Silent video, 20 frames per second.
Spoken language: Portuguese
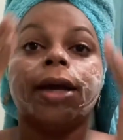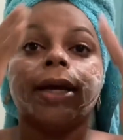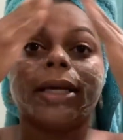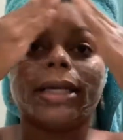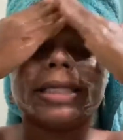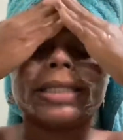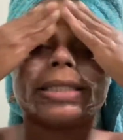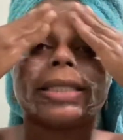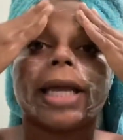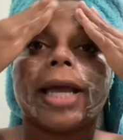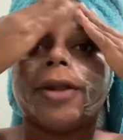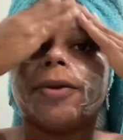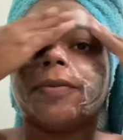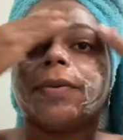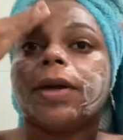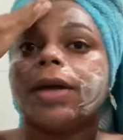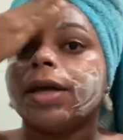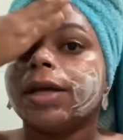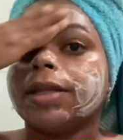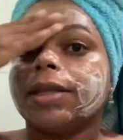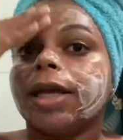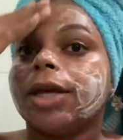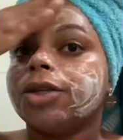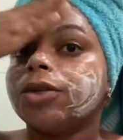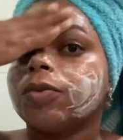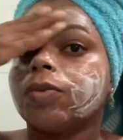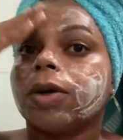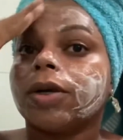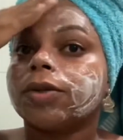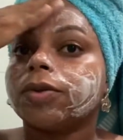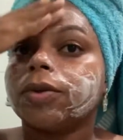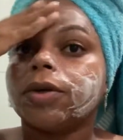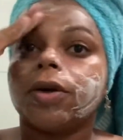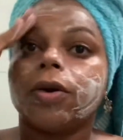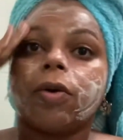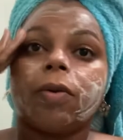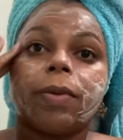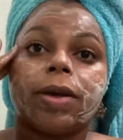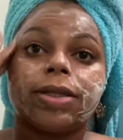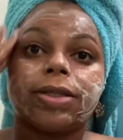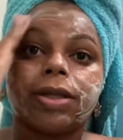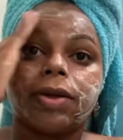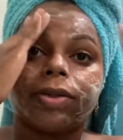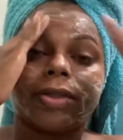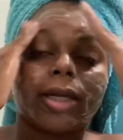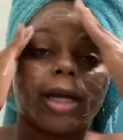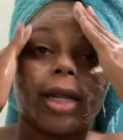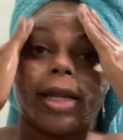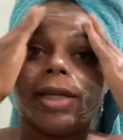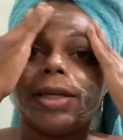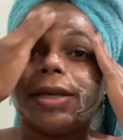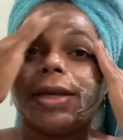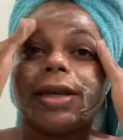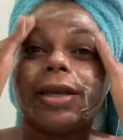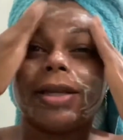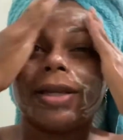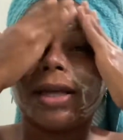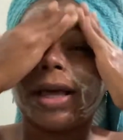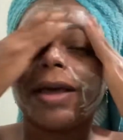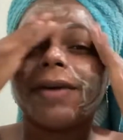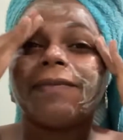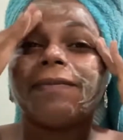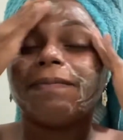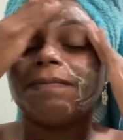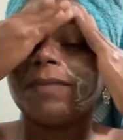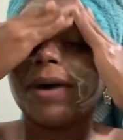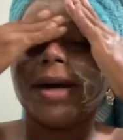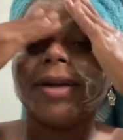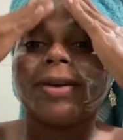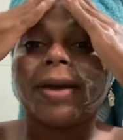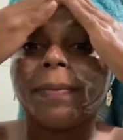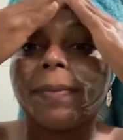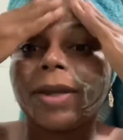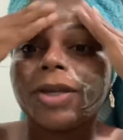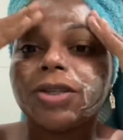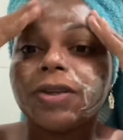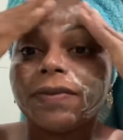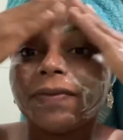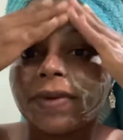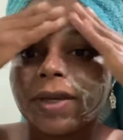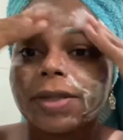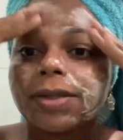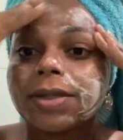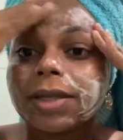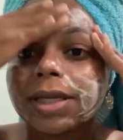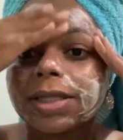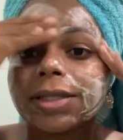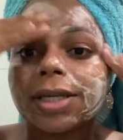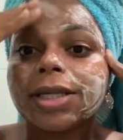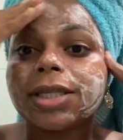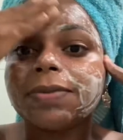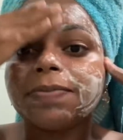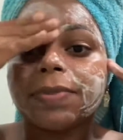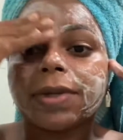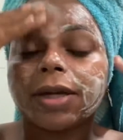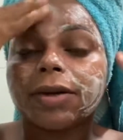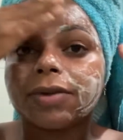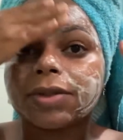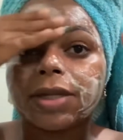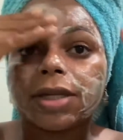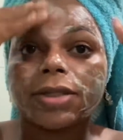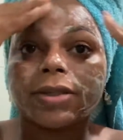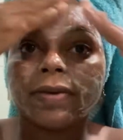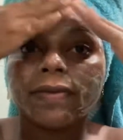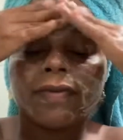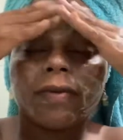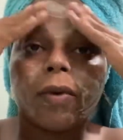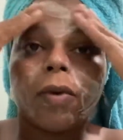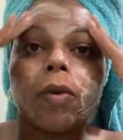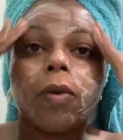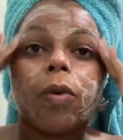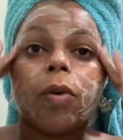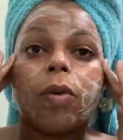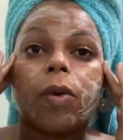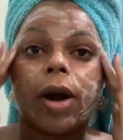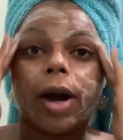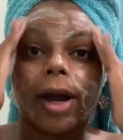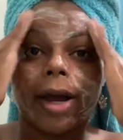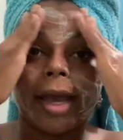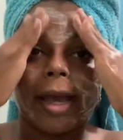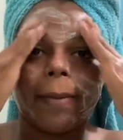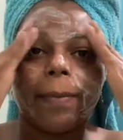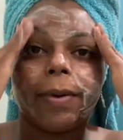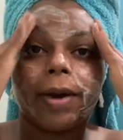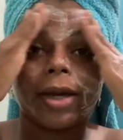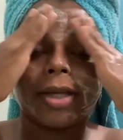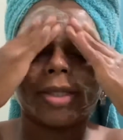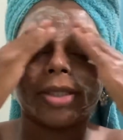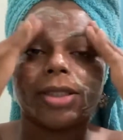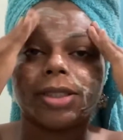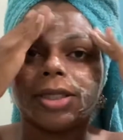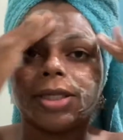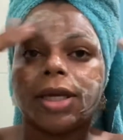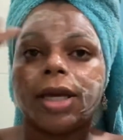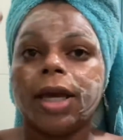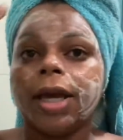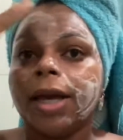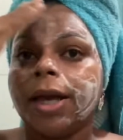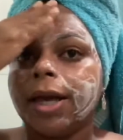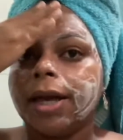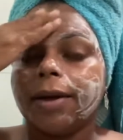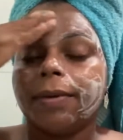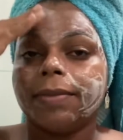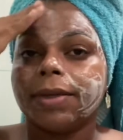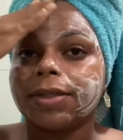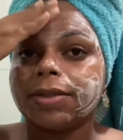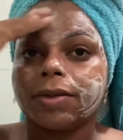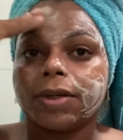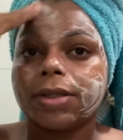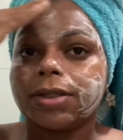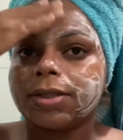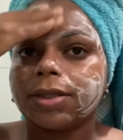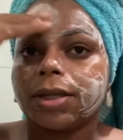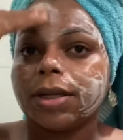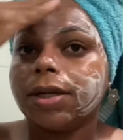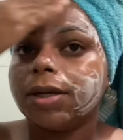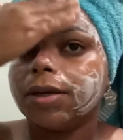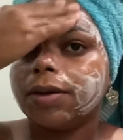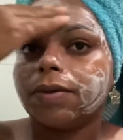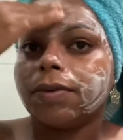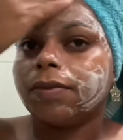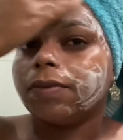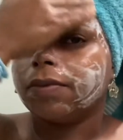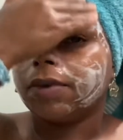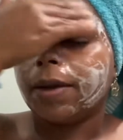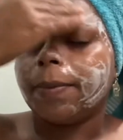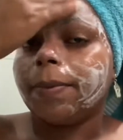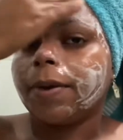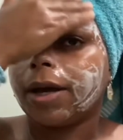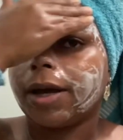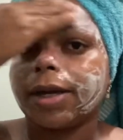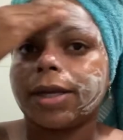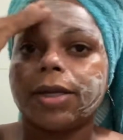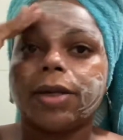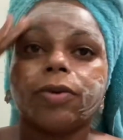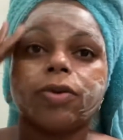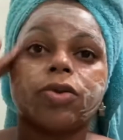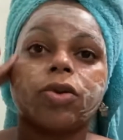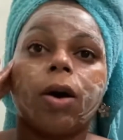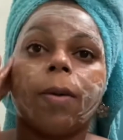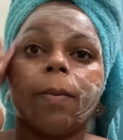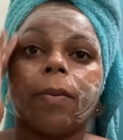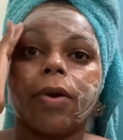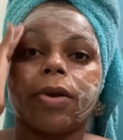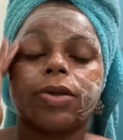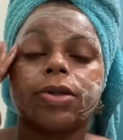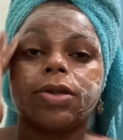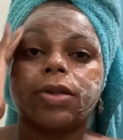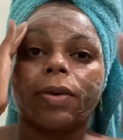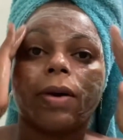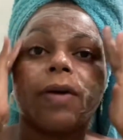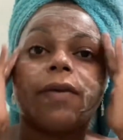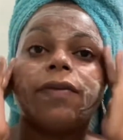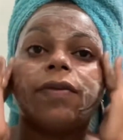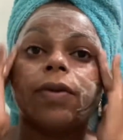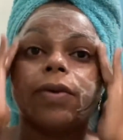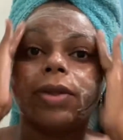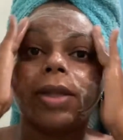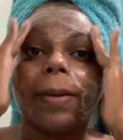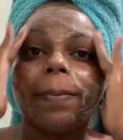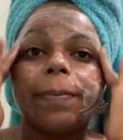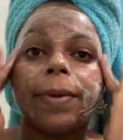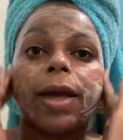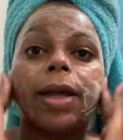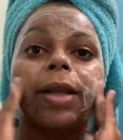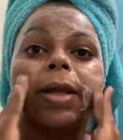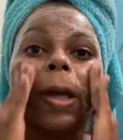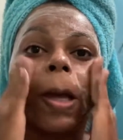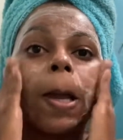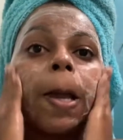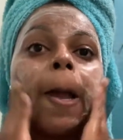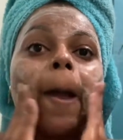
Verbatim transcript: E sério, desde quando eu comecei a usar ele, mano, é bem difícil né, ser espinha. Não sei se for a época de é, menstruação, uma época que os hormônios estão à flor da pele.